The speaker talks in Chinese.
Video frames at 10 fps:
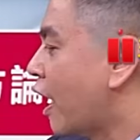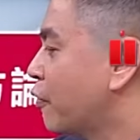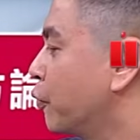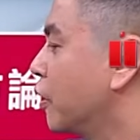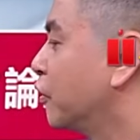
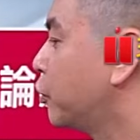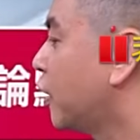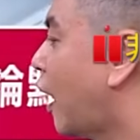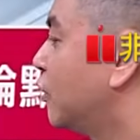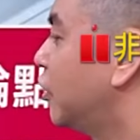股的一个最
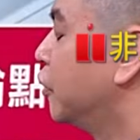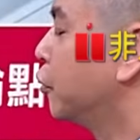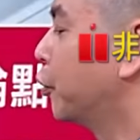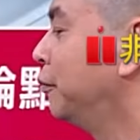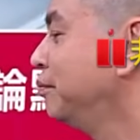大的质疑，就是
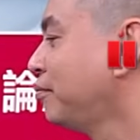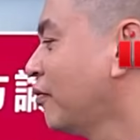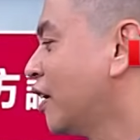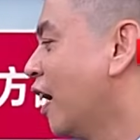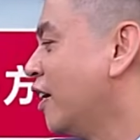说，
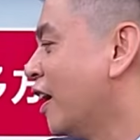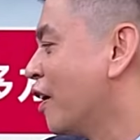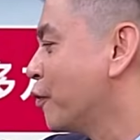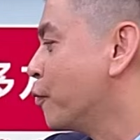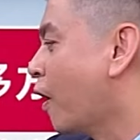你看 AI
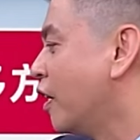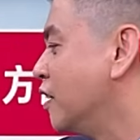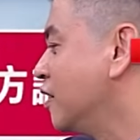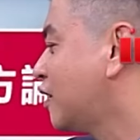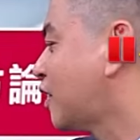股啊，已
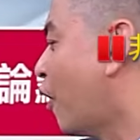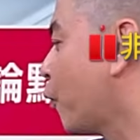经早